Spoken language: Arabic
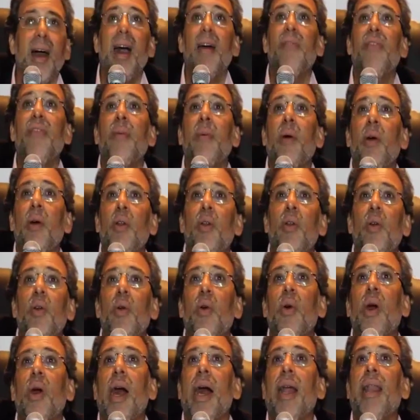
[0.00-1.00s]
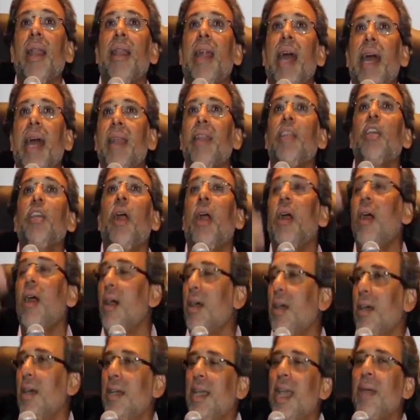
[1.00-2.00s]
فبقول لكم قال قال لي
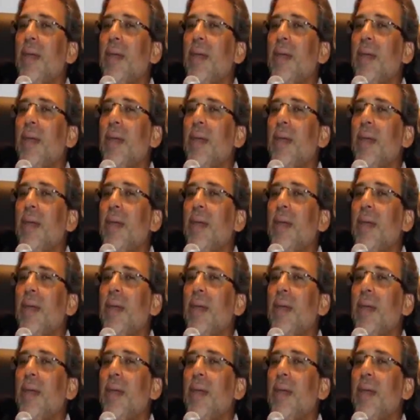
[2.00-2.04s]
اه